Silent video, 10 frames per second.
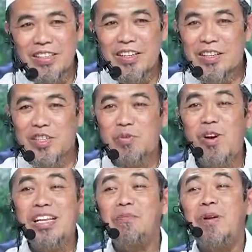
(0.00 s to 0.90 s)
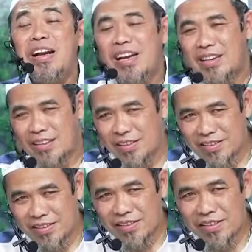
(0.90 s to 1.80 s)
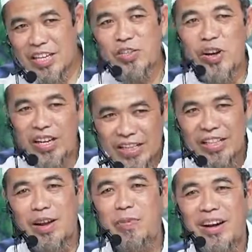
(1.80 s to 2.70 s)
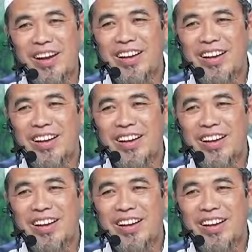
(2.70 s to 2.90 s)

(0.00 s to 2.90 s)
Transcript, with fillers: Semuanya pernah kecuali yang tidak pernah.